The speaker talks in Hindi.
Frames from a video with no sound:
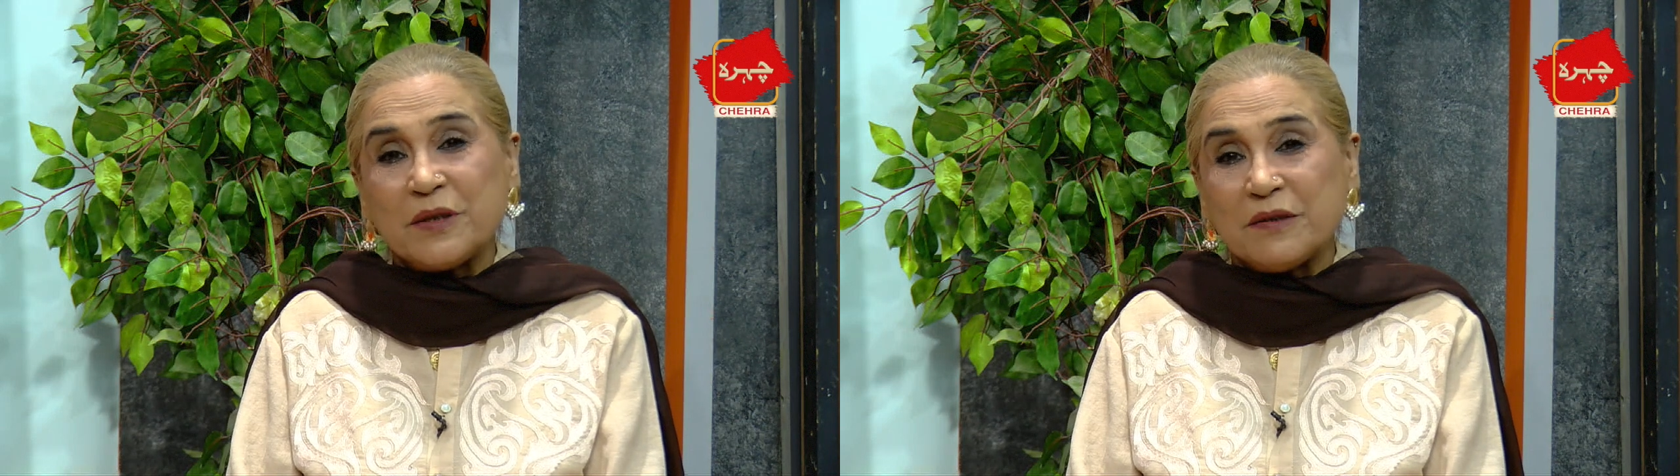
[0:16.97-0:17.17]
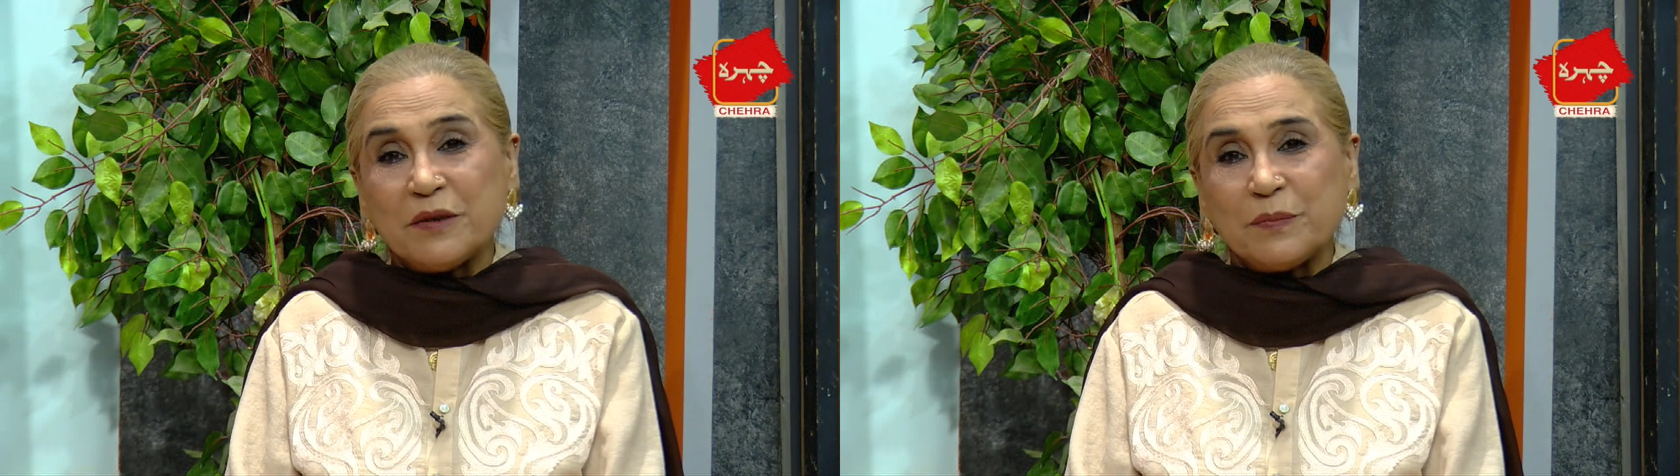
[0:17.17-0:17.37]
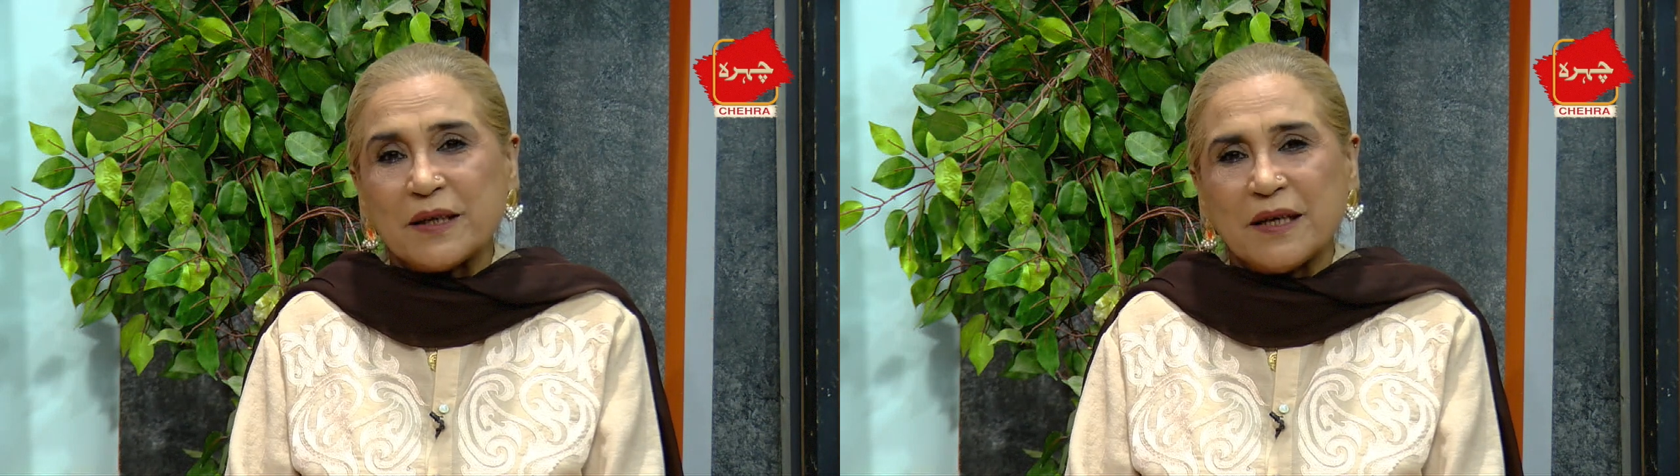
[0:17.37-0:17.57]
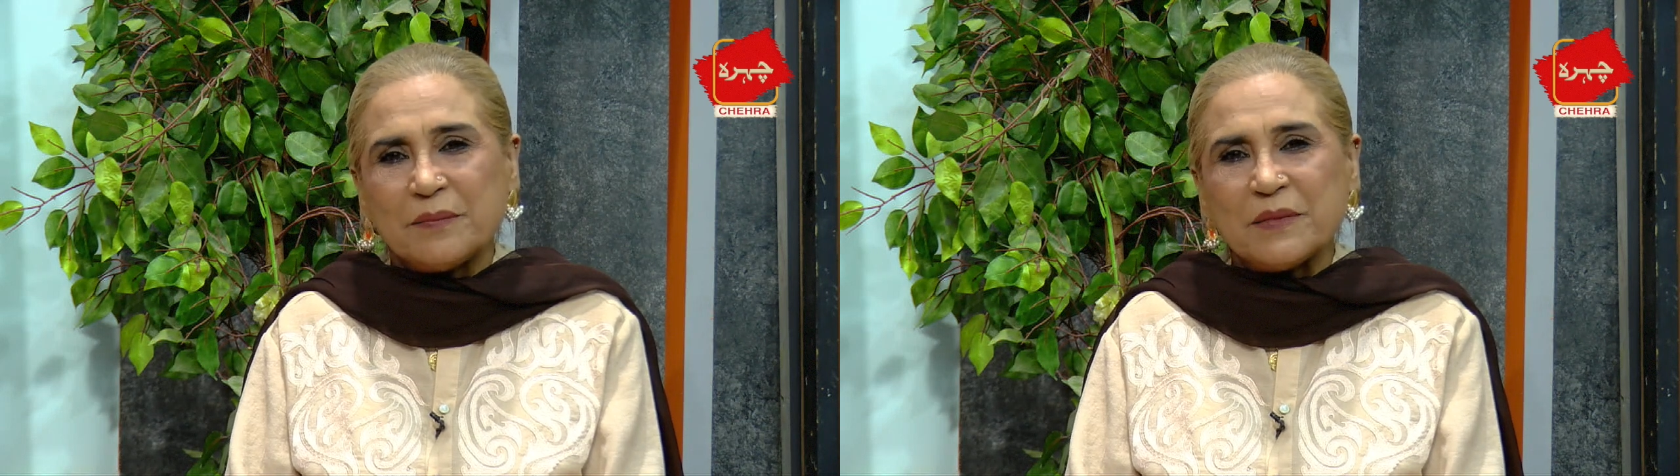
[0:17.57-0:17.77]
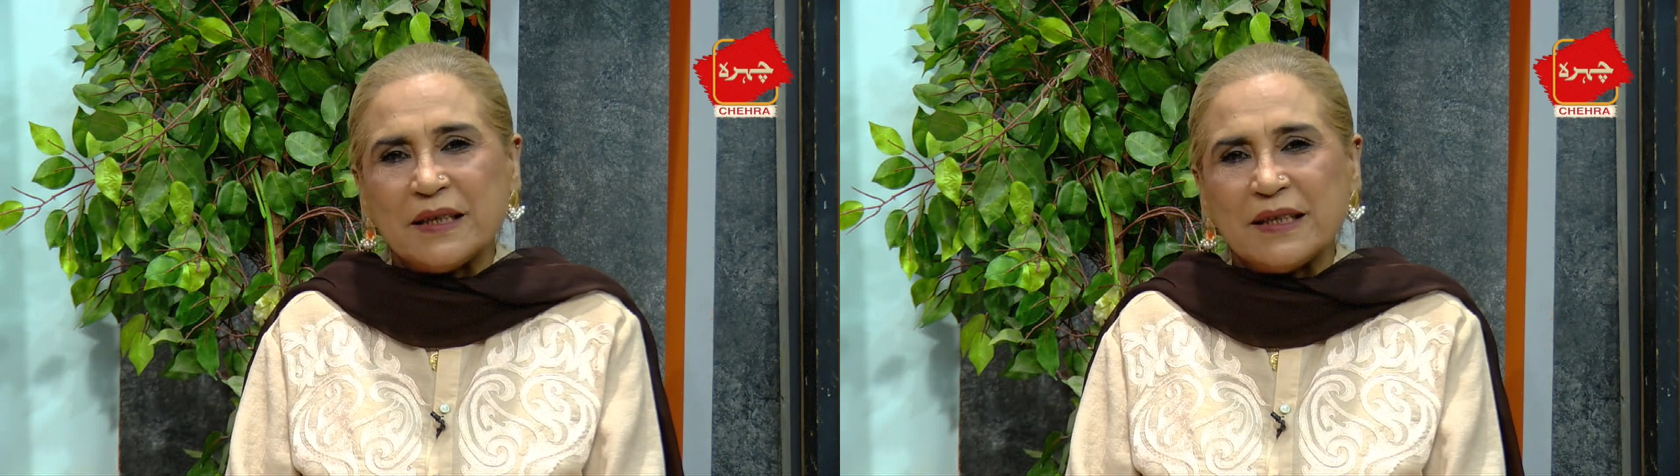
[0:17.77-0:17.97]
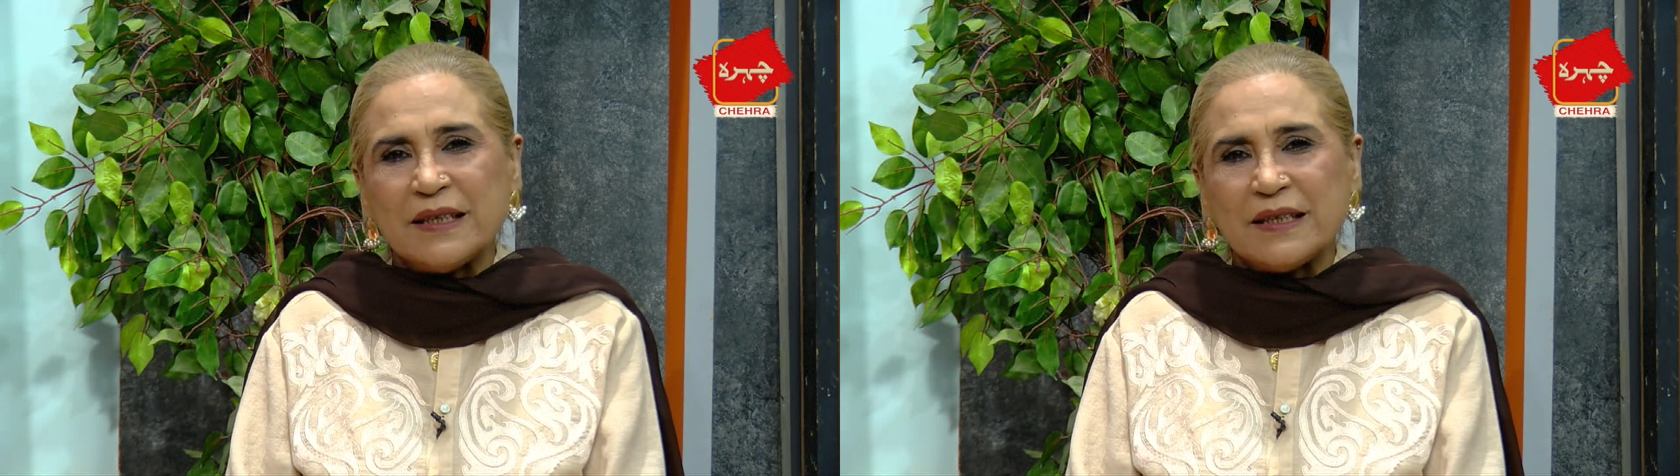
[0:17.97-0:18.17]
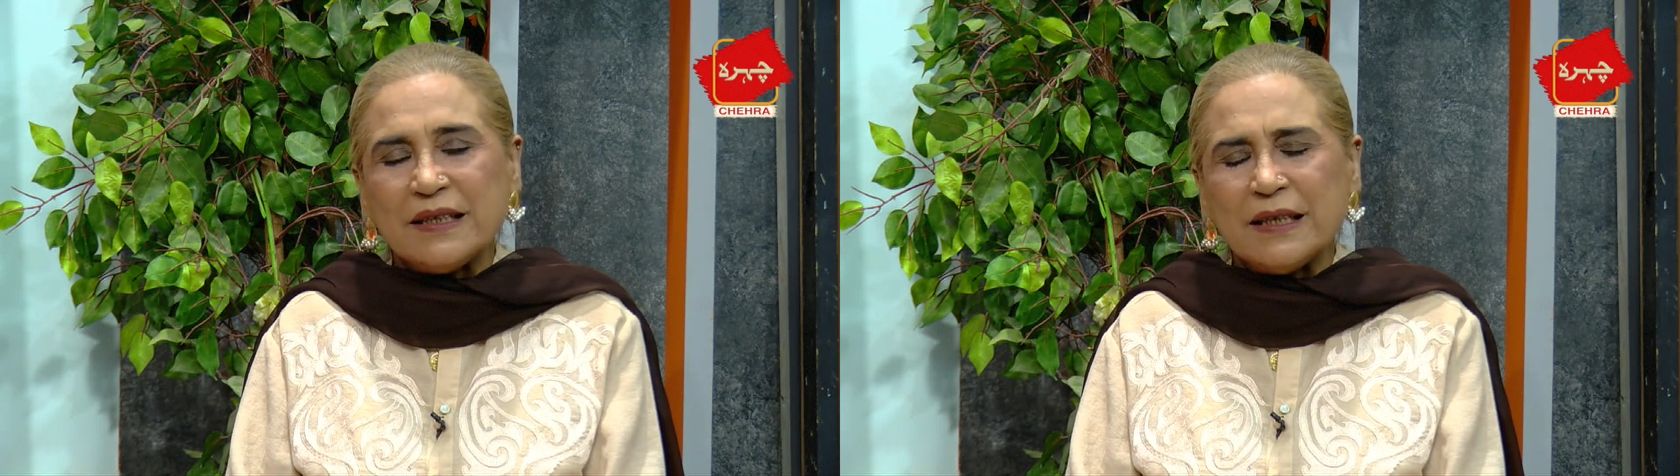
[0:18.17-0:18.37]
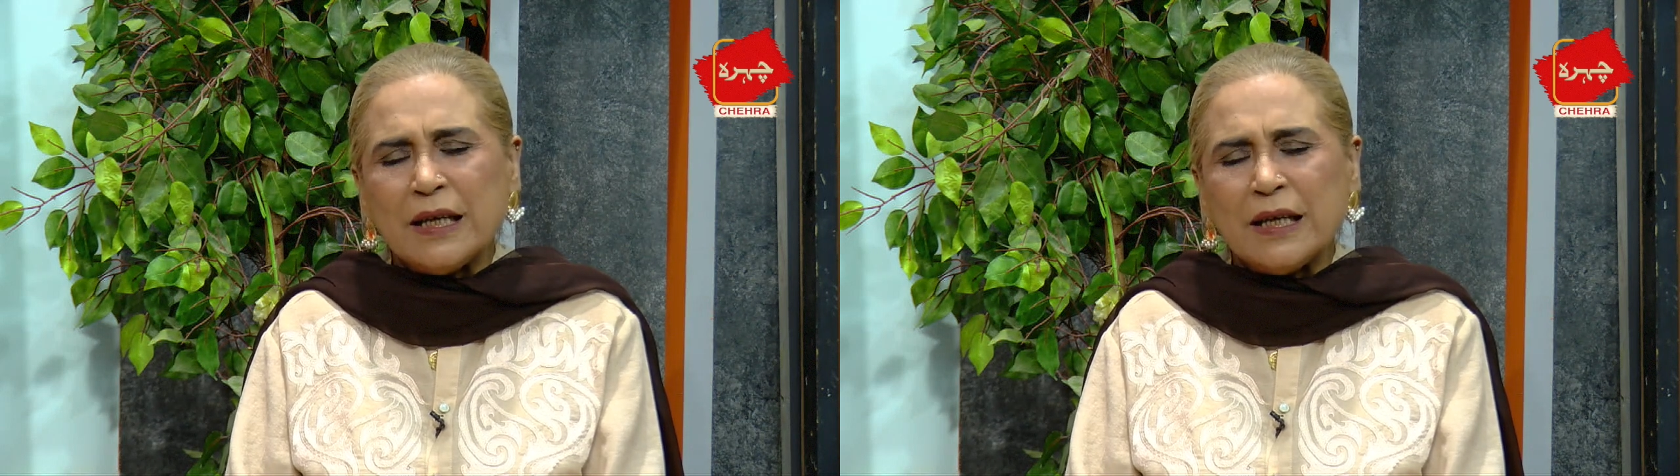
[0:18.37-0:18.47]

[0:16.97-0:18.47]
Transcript: टीवी पे काम करेंगी